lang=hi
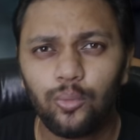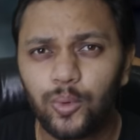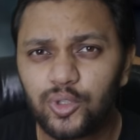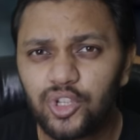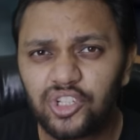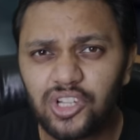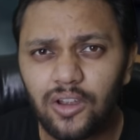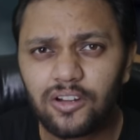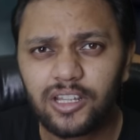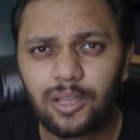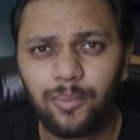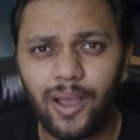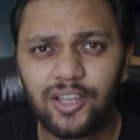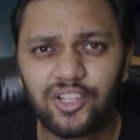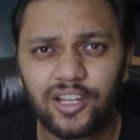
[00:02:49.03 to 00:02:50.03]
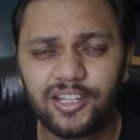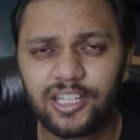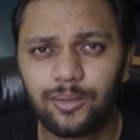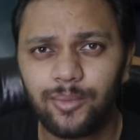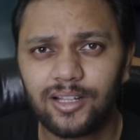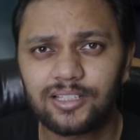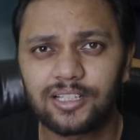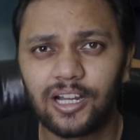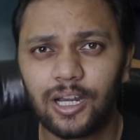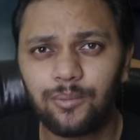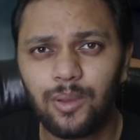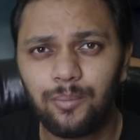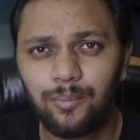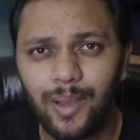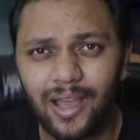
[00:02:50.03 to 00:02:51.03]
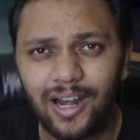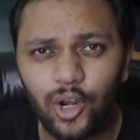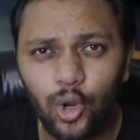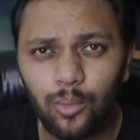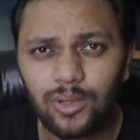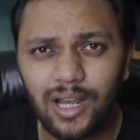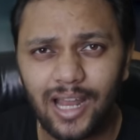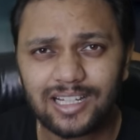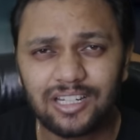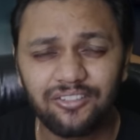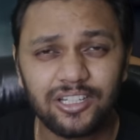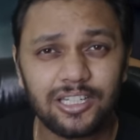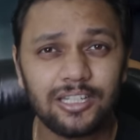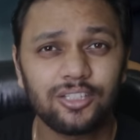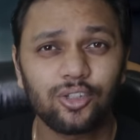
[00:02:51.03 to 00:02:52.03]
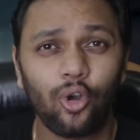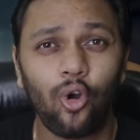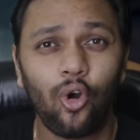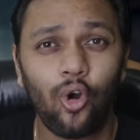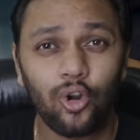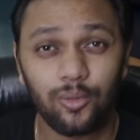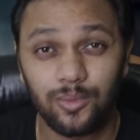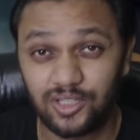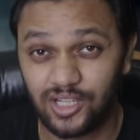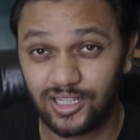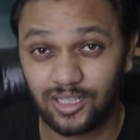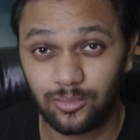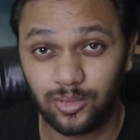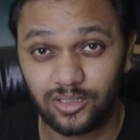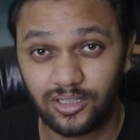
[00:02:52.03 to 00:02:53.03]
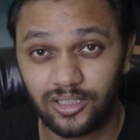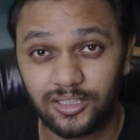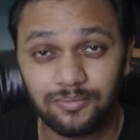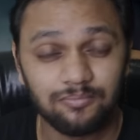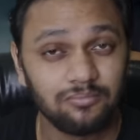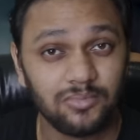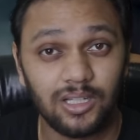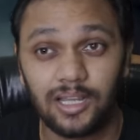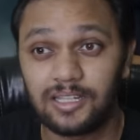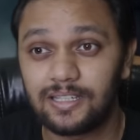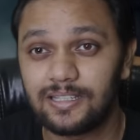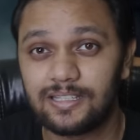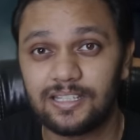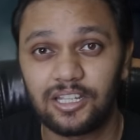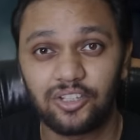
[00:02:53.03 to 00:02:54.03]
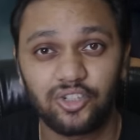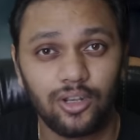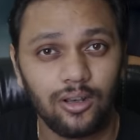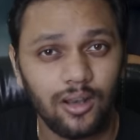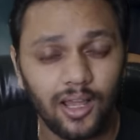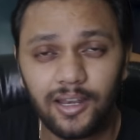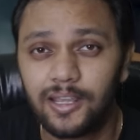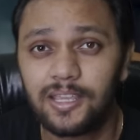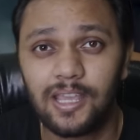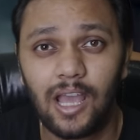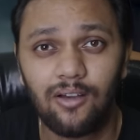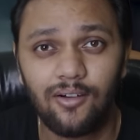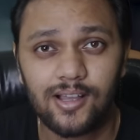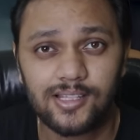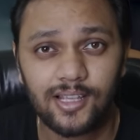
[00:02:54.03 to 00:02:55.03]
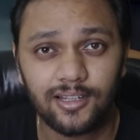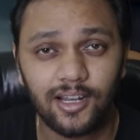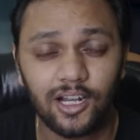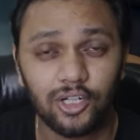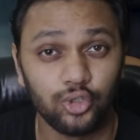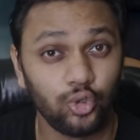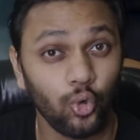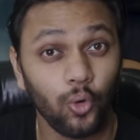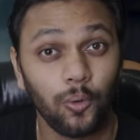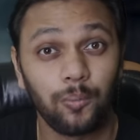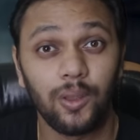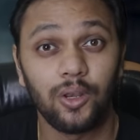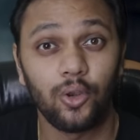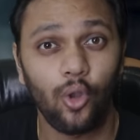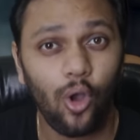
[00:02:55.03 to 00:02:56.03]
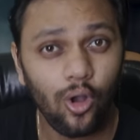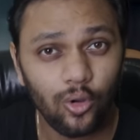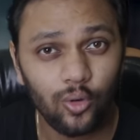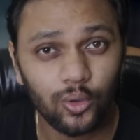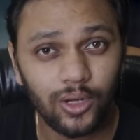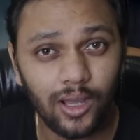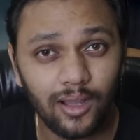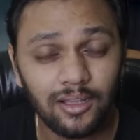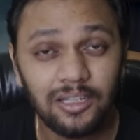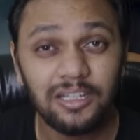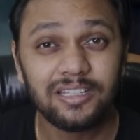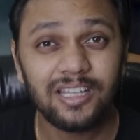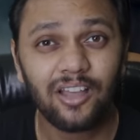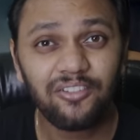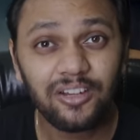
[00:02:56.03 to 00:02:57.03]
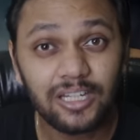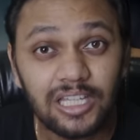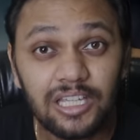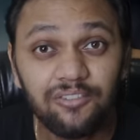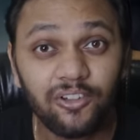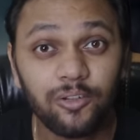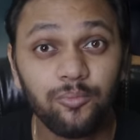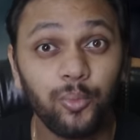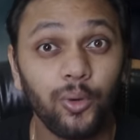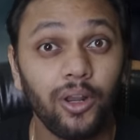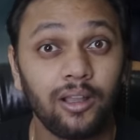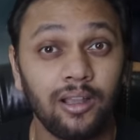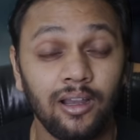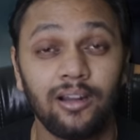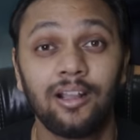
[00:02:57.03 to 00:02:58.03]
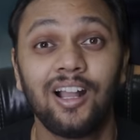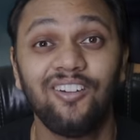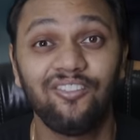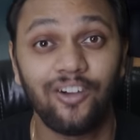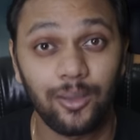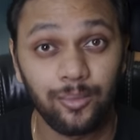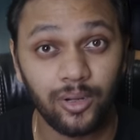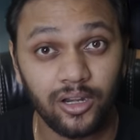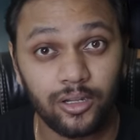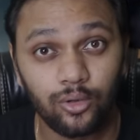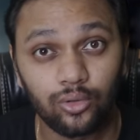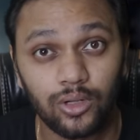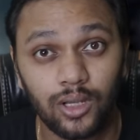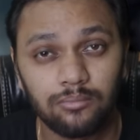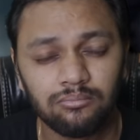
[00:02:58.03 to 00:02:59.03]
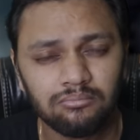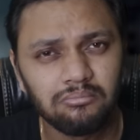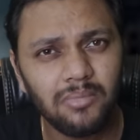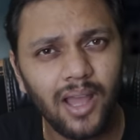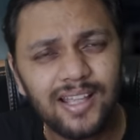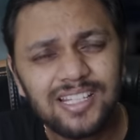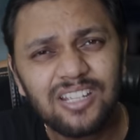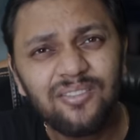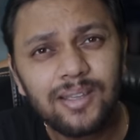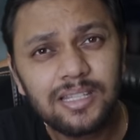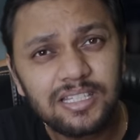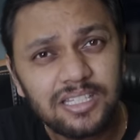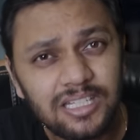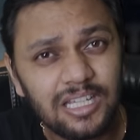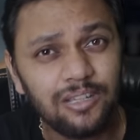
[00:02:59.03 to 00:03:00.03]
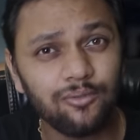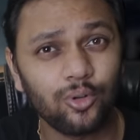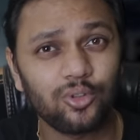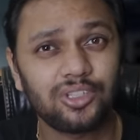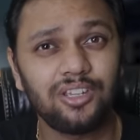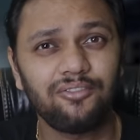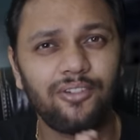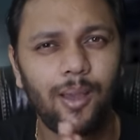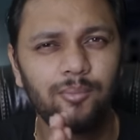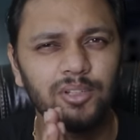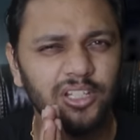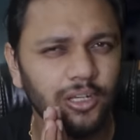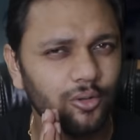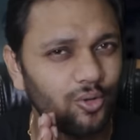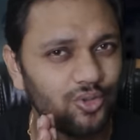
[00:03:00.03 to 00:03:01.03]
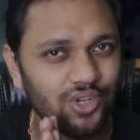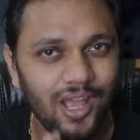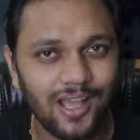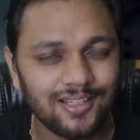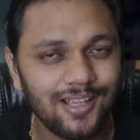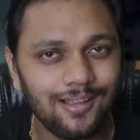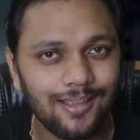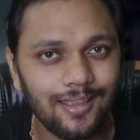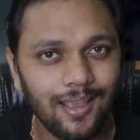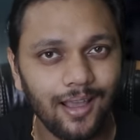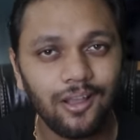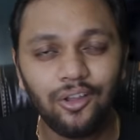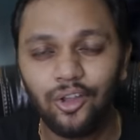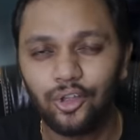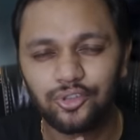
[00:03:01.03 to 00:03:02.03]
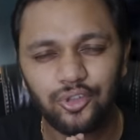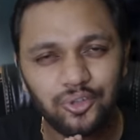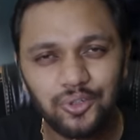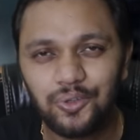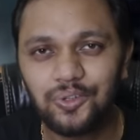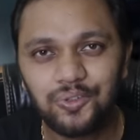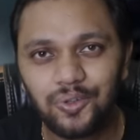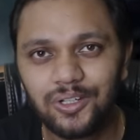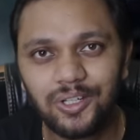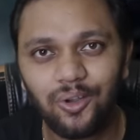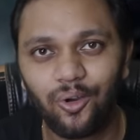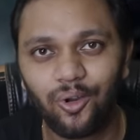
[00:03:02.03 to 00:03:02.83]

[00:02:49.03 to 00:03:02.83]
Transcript: तो बुचर शावर के पाए जाने के बाद घर में पैरानॉर्मल एक्टिविटीज और भी ज्यादा बढ़ गई लाइक like किसी के चिल्लाने की आवाज आना डोर पे नॉक होना या फिर इवन पूरे घर का वाइब्रेट होना ऐसे में स्टीव और उसकी फैमिली ने कुछ ऐसा किया जो यूजुअली